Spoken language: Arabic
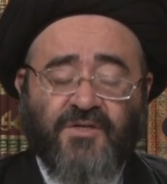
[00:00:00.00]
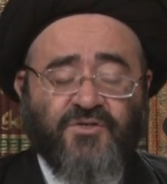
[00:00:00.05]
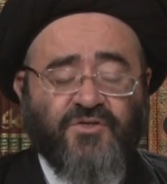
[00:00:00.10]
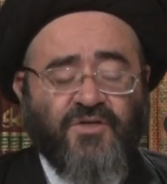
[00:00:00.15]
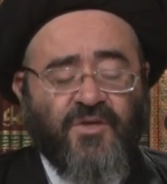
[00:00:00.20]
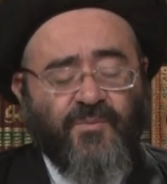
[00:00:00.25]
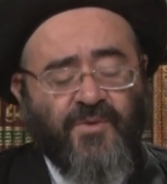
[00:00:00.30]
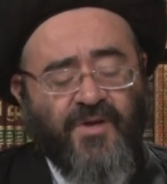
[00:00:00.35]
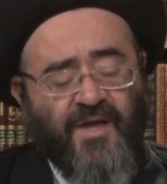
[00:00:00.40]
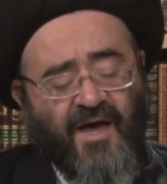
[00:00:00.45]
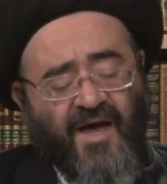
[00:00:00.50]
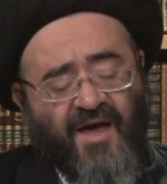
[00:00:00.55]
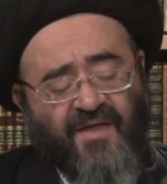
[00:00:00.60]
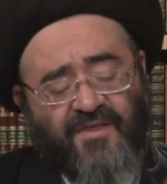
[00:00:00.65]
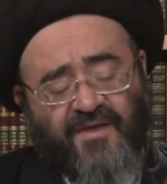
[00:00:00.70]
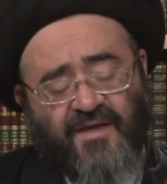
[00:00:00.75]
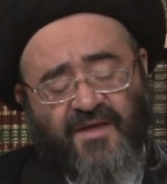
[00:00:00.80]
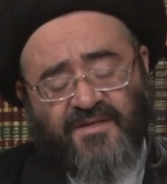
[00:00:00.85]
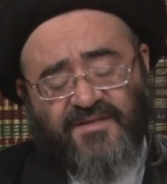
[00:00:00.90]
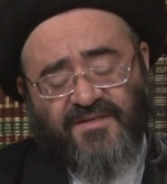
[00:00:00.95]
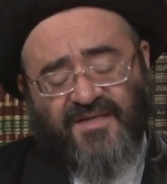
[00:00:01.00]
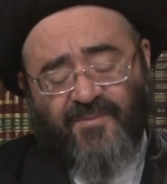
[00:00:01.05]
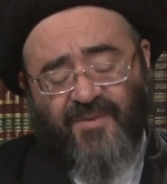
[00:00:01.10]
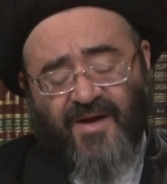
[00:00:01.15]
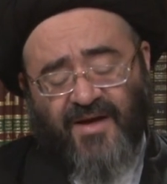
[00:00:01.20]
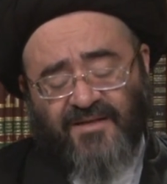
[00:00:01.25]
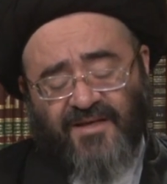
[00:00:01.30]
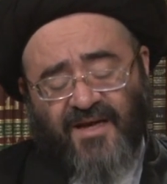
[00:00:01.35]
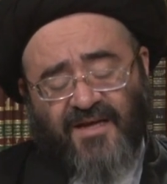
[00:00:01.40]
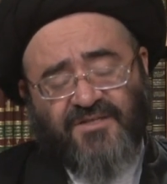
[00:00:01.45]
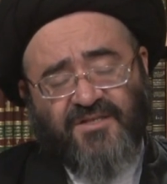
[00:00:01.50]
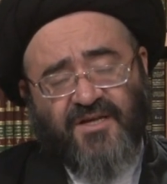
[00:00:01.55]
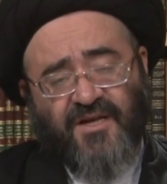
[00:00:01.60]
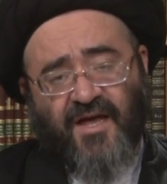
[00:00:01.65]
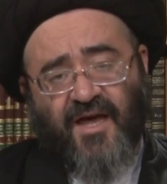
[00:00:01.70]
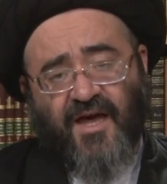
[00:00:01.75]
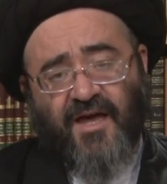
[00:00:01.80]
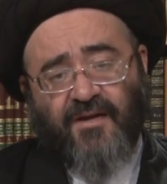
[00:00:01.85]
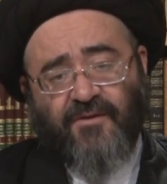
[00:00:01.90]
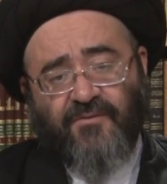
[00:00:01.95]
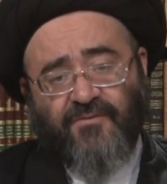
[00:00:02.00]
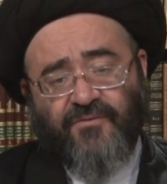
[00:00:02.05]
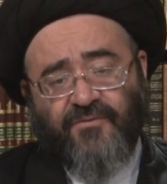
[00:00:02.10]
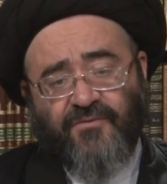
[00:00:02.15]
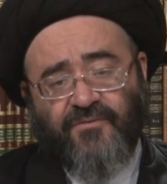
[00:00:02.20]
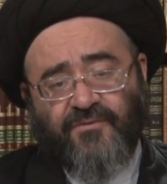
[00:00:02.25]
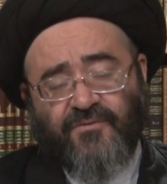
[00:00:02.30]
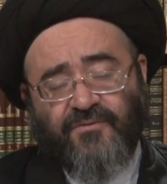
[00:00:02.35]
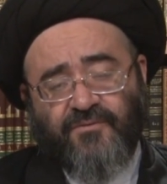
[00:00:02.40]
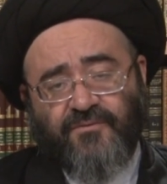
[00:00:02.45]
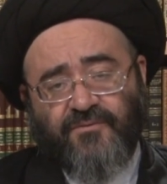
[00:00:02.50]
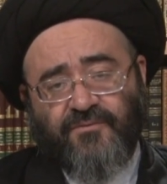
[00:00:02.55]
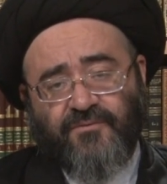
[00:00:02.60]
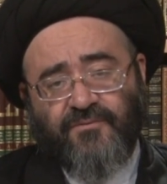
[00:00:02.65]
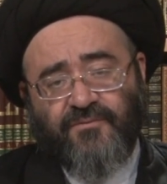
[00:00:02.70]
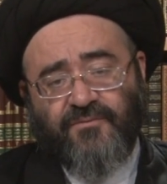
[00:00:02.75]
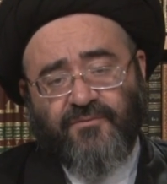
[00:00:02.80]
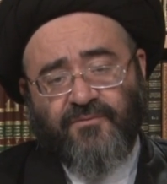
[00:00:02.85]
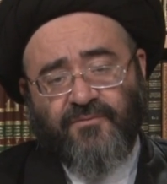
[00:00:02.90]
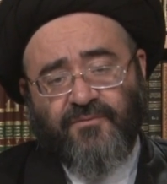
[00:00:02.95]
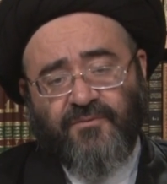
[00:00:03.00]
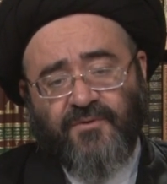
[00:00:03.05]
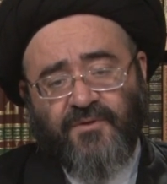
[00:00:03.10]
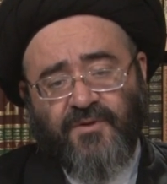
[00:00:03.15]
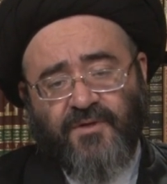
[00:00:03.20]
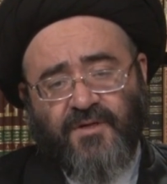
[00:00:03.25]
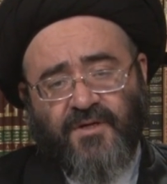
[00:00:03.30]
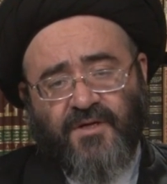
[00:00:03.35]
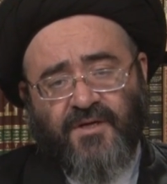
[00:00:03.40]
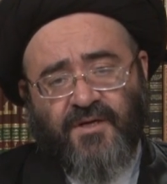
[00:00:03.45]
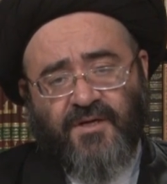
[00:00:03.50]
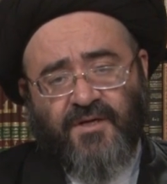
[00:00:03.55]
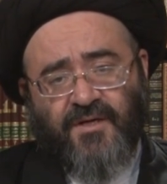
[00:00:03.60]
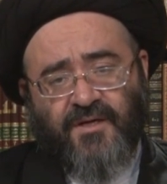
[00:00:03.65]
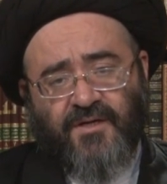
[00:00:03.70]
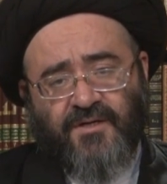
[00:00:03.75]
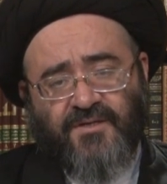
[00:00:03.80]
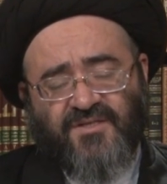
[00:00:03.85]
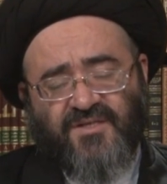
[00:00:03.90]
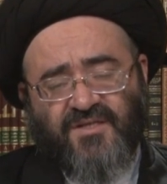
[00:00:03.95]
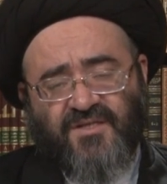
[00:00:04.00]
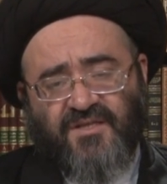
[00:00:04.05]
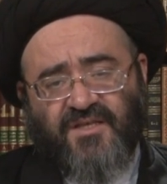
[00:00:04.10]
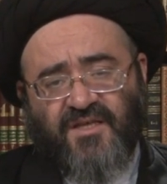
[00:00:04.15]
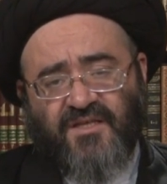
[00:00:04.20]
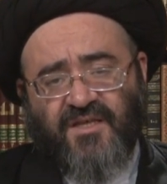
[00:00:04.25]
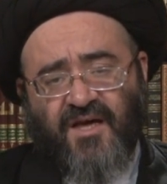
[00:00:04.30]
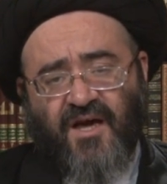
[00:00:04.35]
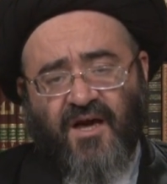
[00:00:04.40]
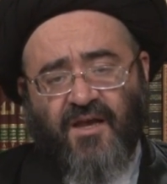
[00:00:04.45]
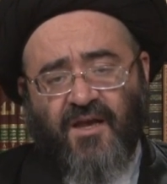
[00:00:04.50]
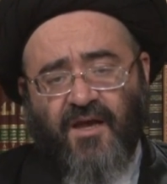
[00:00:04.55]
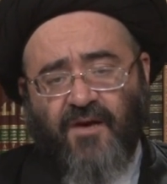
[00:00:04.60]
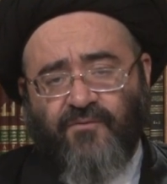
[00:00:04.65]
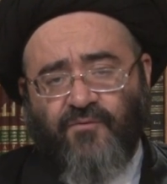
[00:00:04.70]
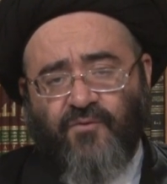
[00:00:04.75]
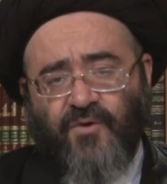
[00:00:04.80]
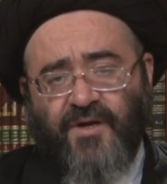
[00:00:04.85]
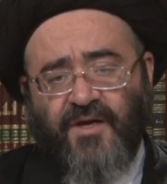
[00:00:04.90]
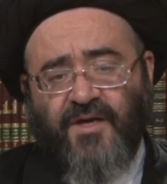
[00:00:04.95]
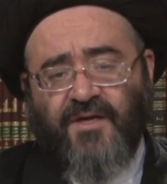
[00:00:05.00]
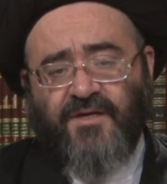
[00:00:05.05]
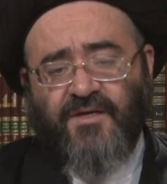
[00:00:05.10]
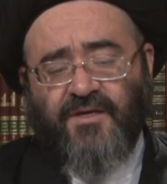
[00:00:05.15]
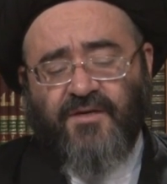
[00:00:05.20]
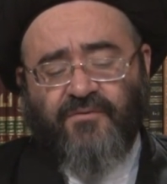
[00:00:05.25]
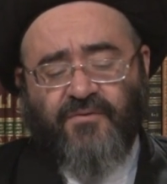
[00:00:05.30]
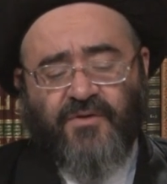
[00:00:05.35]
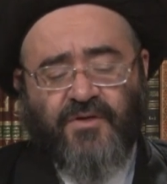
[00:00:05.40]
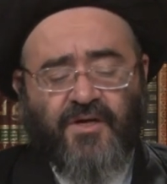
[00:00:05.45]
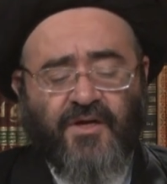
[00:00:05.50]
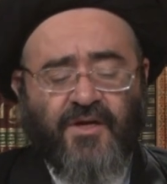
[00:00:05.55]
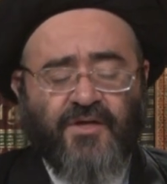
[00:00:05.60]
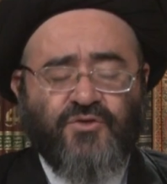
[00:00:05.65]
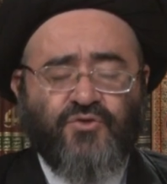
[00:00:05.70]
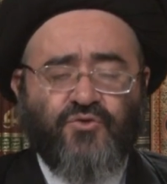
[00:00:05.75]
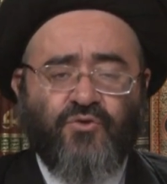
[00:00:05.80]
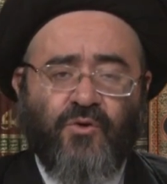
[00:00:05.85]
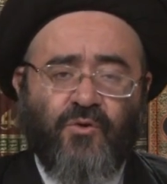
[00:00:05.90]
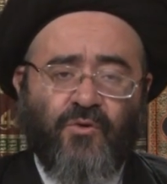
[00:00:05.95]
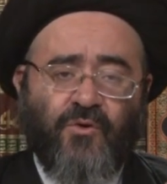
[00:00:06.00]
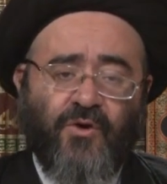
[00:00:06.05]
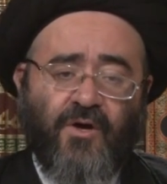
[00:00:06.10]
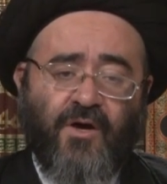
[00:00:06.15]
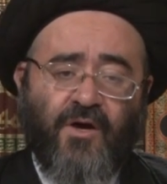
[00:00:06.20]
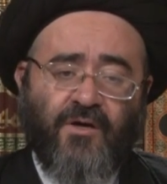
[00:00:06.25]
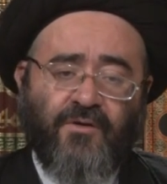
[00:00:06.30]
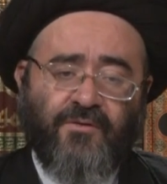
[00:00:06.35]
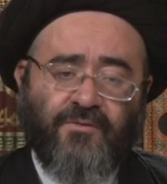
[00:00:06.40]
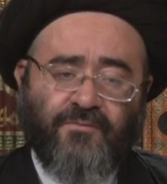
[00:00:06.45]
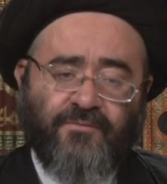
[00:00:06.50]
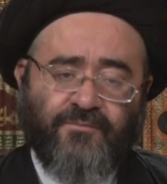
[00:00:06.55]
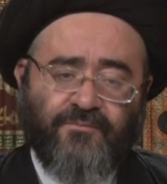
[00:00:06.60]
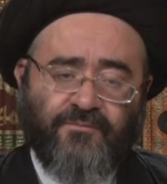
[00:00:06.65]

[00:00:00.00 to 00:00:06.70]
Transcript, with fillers: زين من هذه السبعة عشر ألف ستة آلاف ونيف هي نص القرآن